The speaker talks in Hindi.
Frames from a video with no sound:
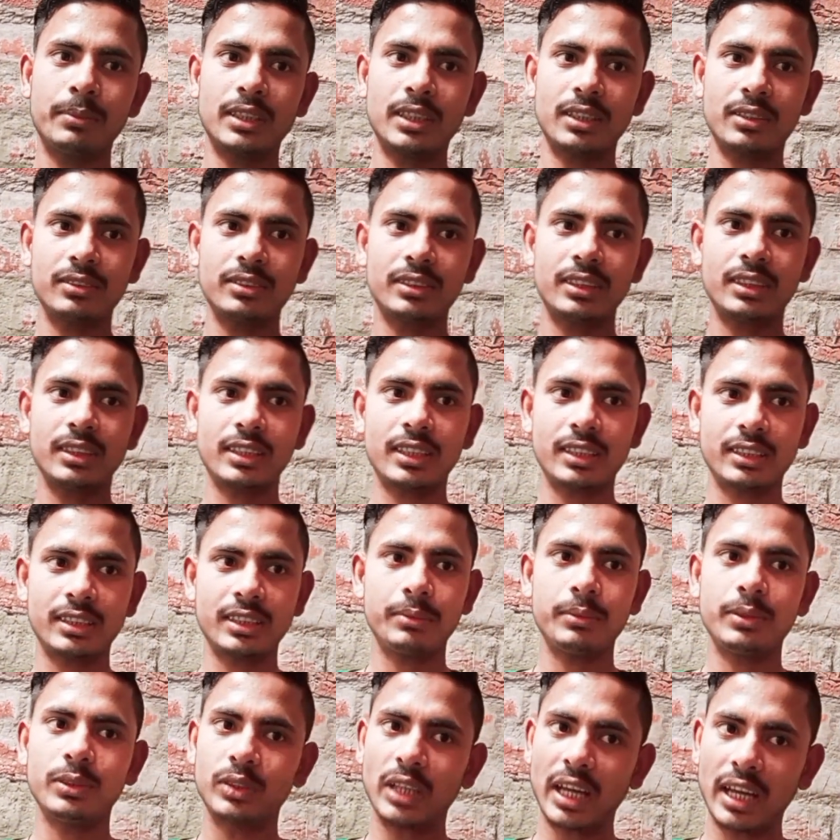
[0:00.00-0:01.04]
उलझी हुई
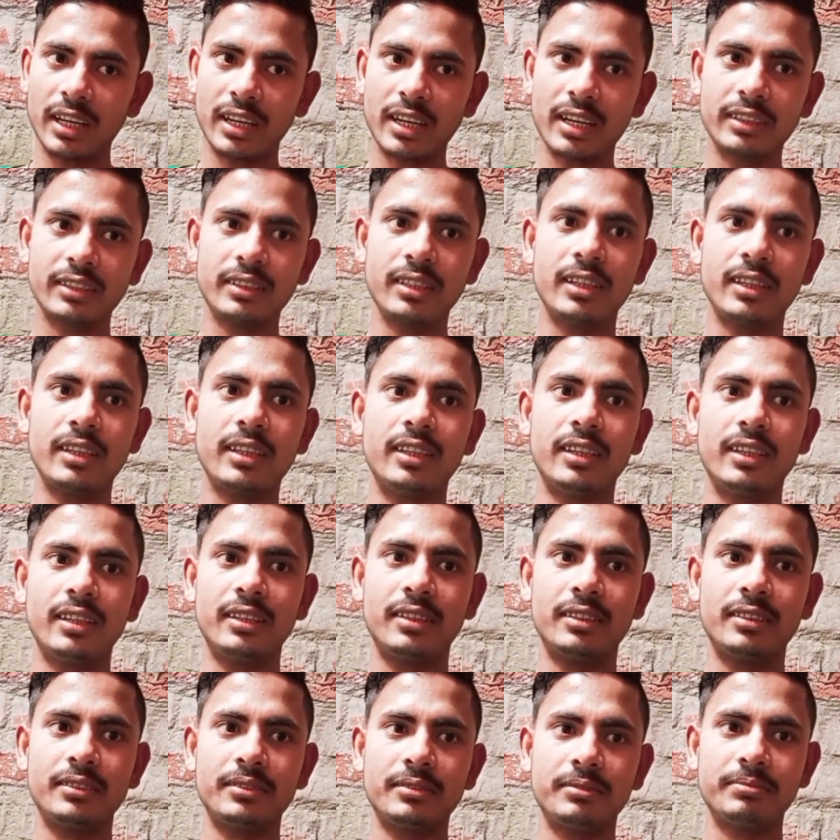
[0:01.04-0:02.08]
पतंग बच्चे भी
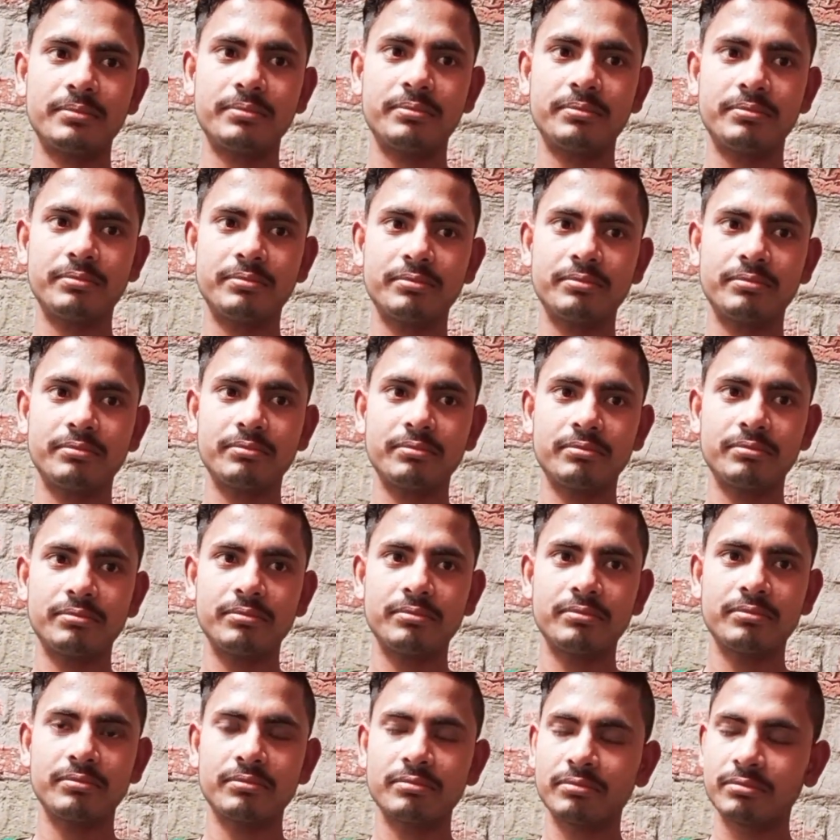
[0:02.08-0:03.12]
उतार लाते हैं
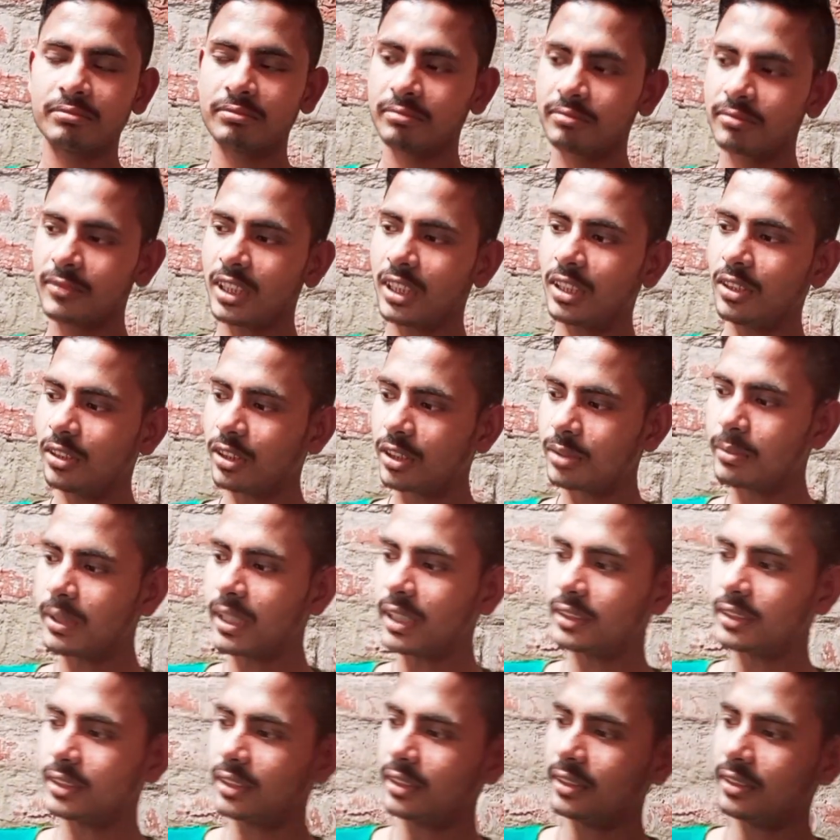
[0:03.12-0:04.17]
ये और
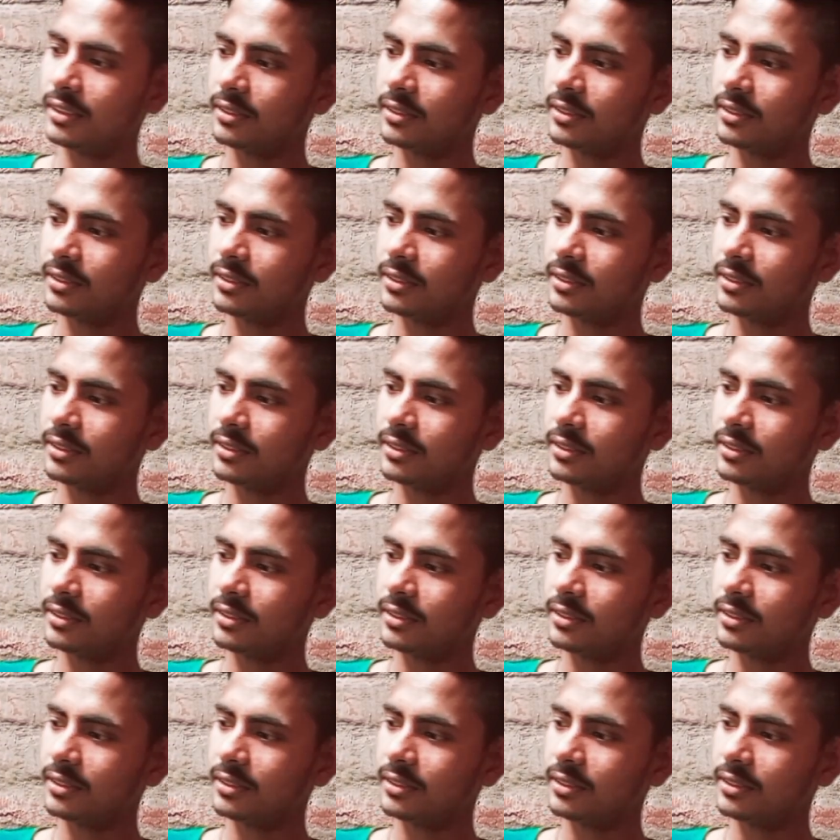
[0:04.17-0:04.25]
बात है